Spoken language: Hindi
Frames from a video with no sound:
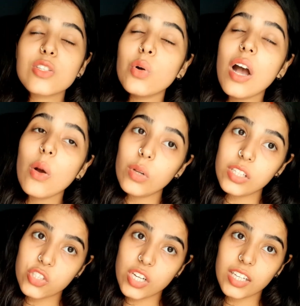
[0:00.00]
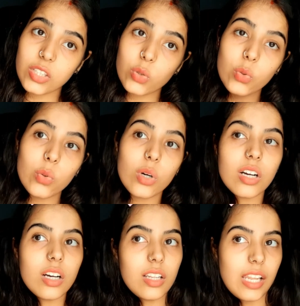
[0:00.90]
so i will share you
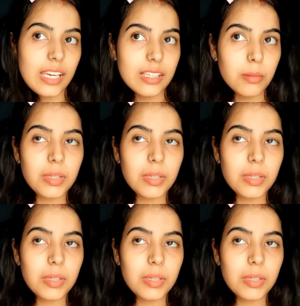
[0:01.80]
लाइक like,